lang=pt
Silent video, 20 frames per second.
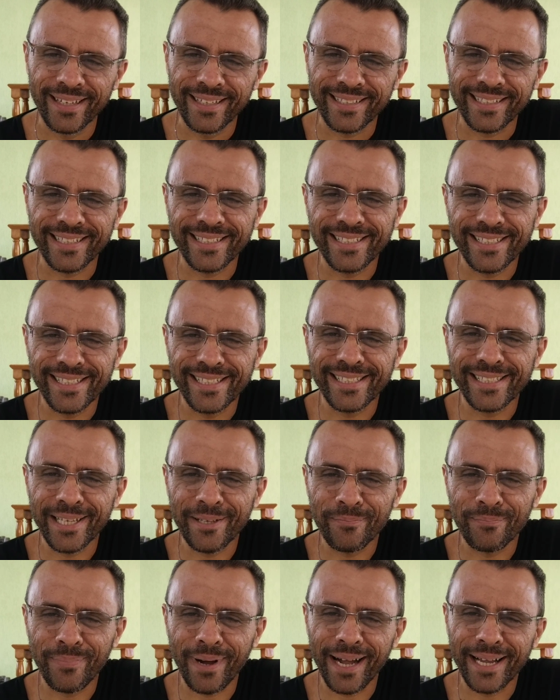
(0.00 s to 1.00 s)
que diz:
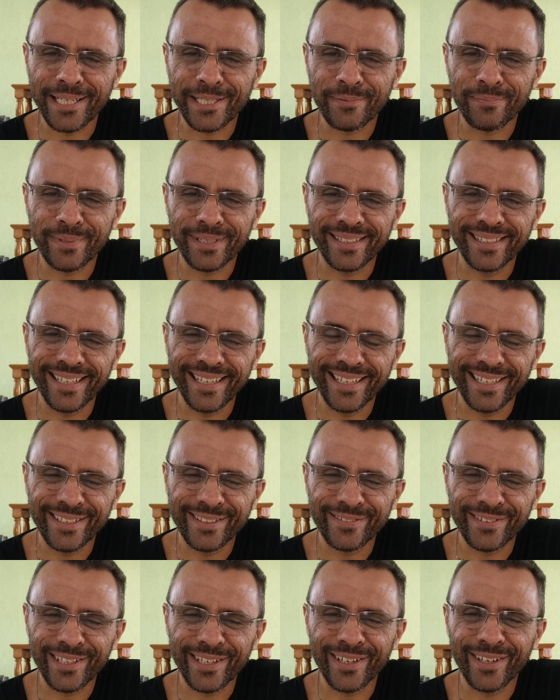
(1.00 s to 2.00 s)
Em paz me
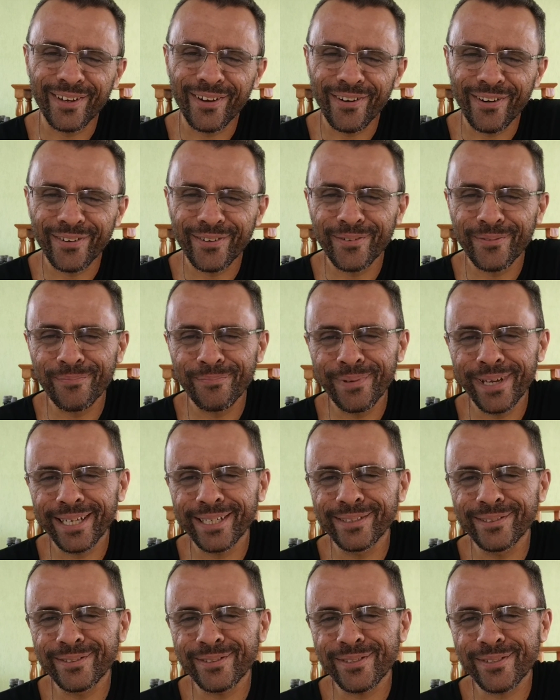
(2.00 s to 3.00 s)
deito e logo
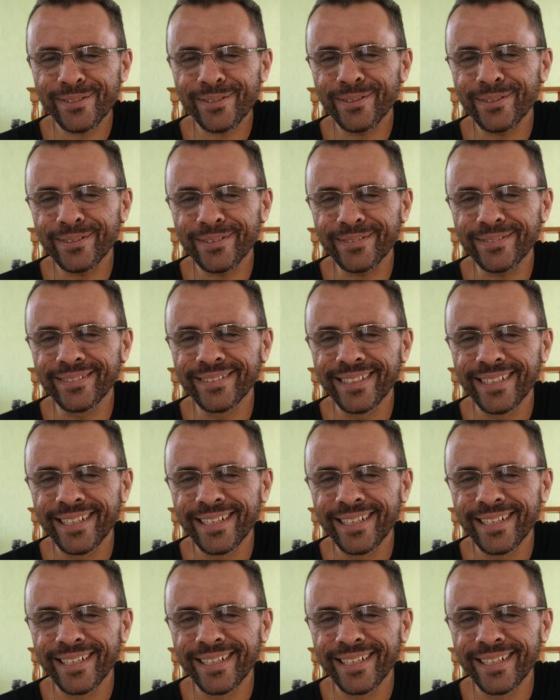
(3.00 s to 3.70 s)
pego no sono,